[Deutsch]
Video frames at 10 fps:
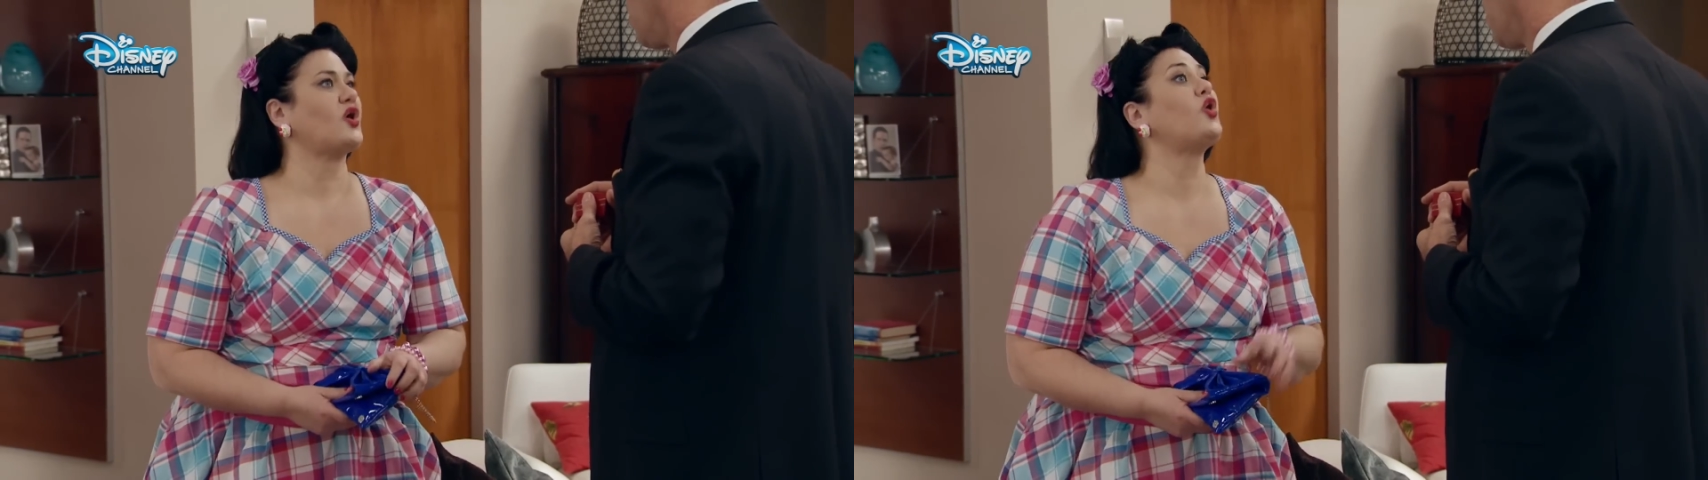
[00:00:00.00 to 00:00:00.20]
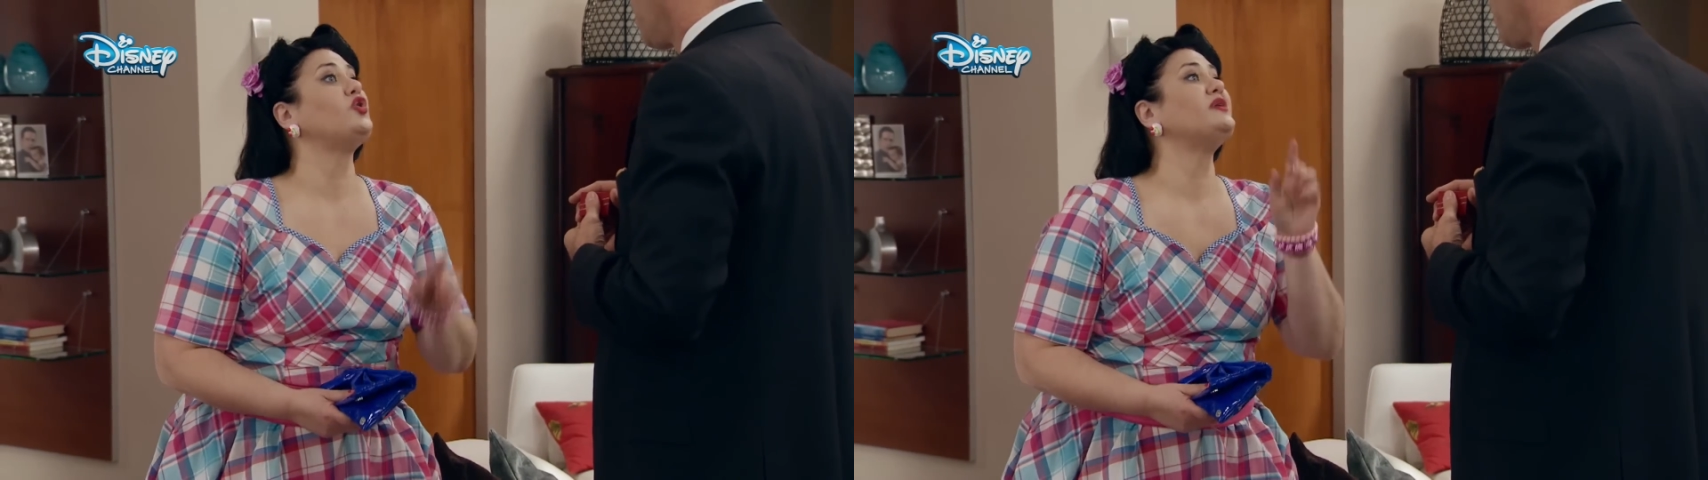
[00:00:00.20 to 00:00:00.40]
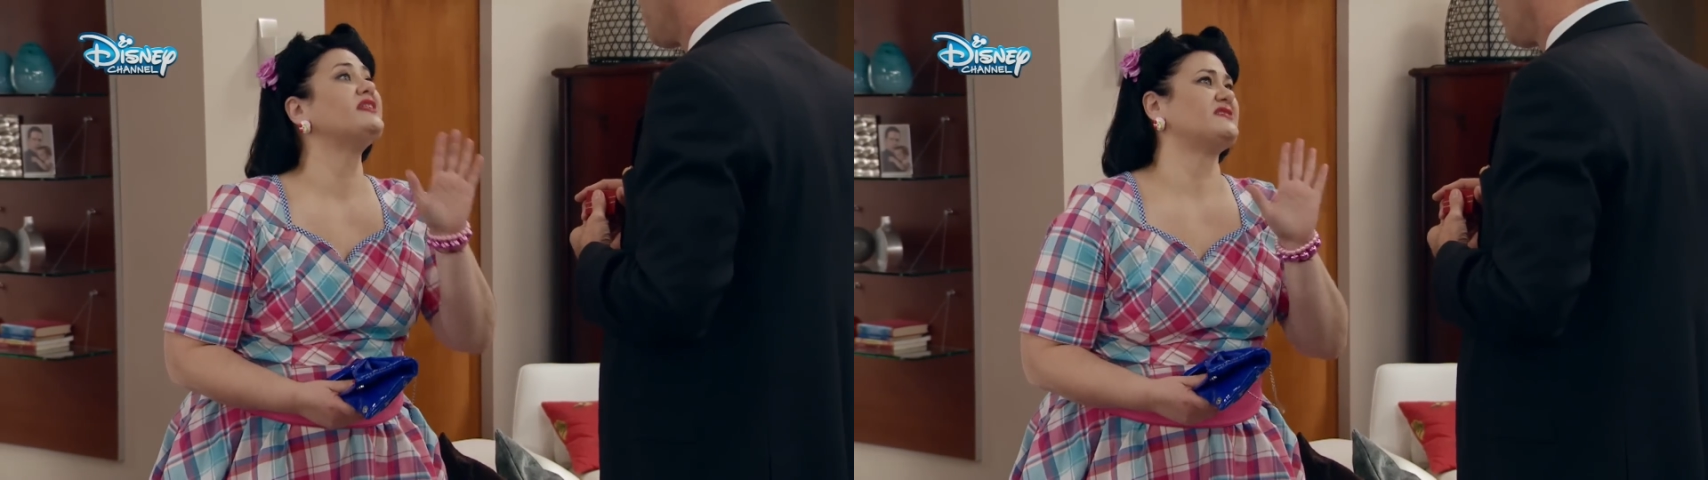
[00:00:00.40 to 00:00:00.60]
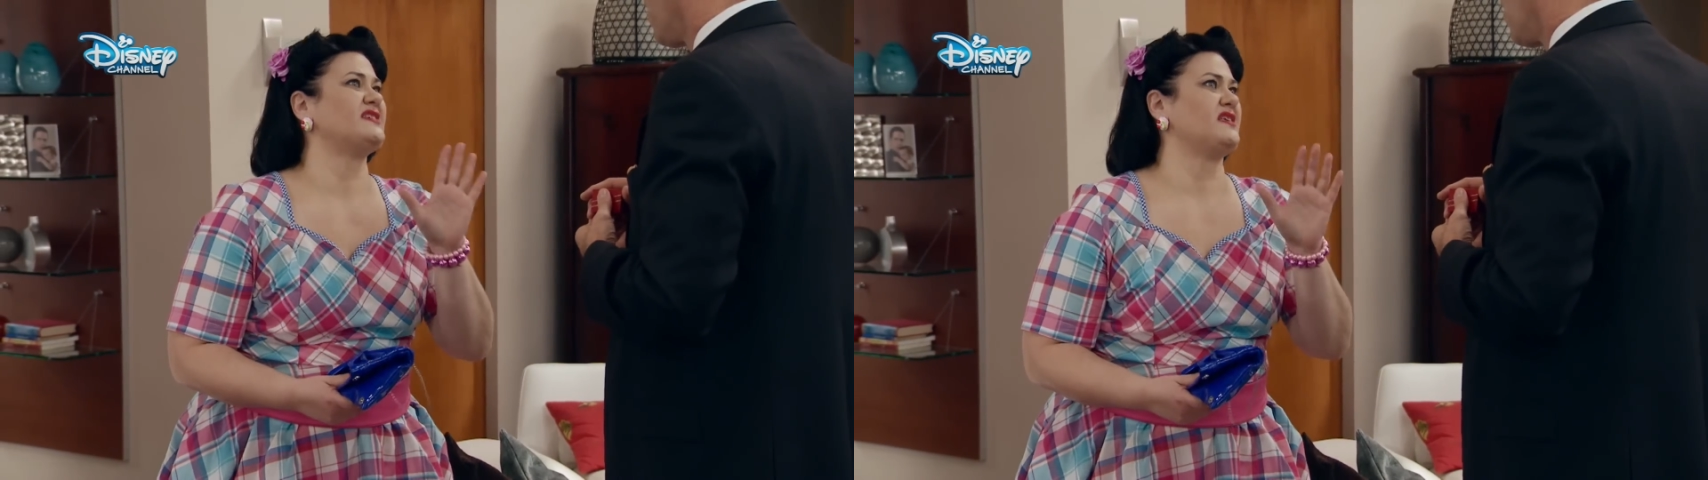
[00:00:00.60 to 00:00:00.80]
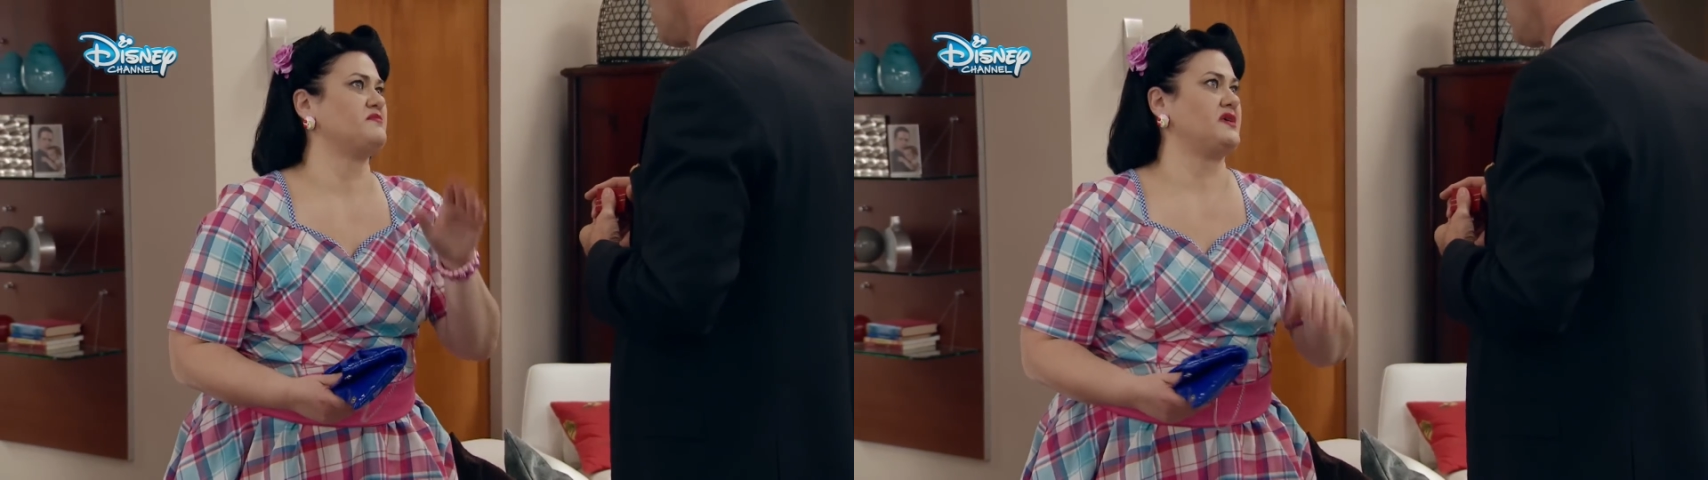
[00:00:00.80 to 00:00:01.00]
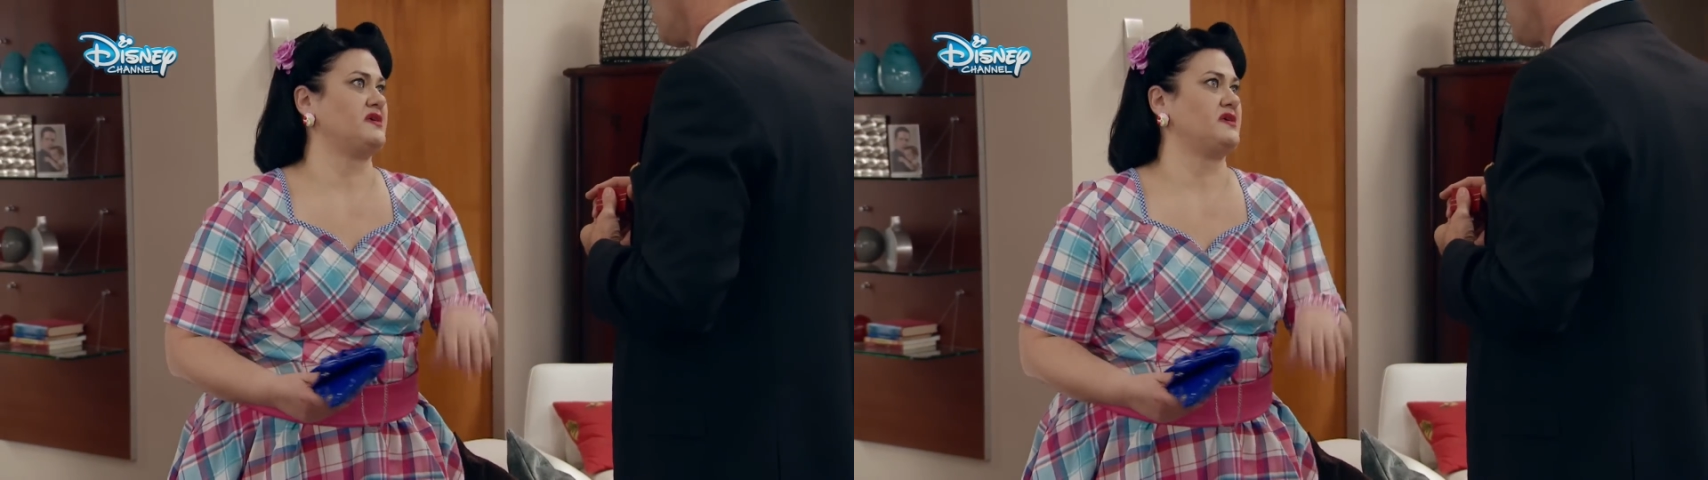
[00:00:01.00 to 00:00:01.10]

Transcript: Vergessen Sie mich